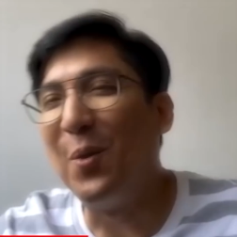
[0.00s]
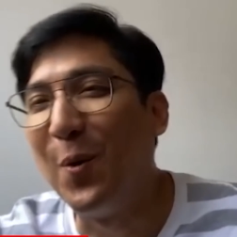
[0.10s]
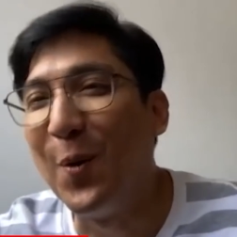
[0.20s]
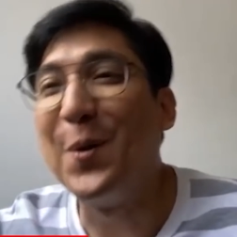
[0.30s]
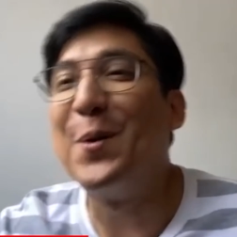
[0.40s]
โอ้
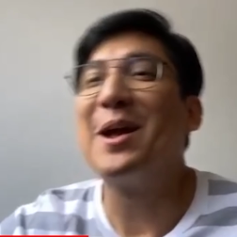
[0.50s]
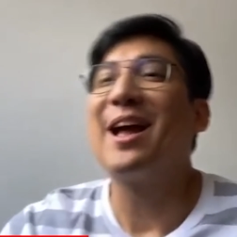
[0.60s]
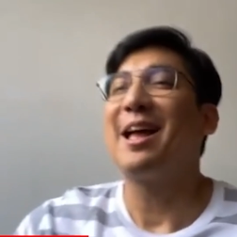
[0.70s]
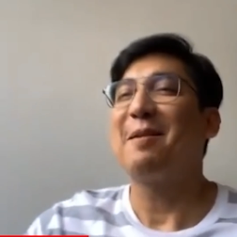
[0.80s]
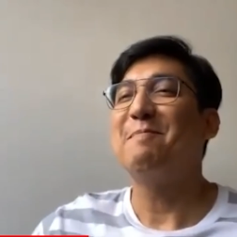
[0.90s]

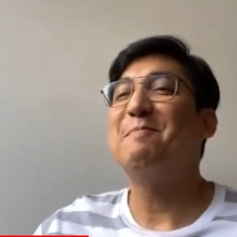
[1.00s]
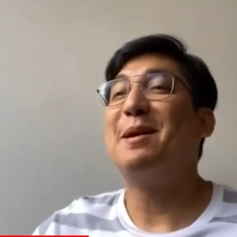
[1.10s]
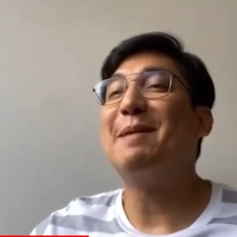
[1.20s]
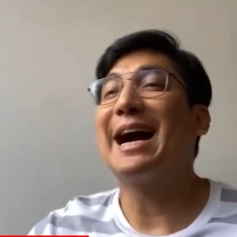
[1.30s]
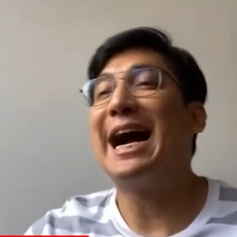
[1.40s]
มี
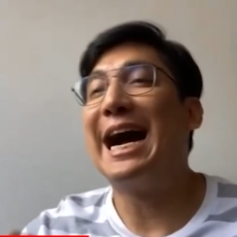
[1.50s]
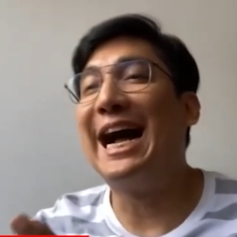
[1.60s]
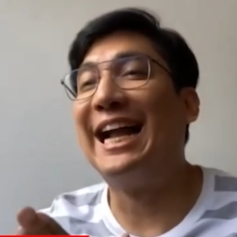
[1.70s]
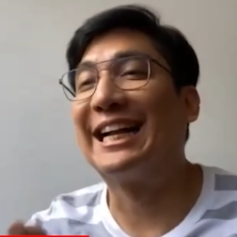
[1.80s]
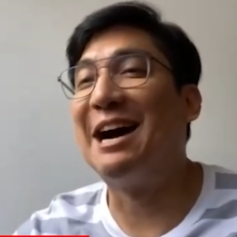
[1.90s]
บางอาจ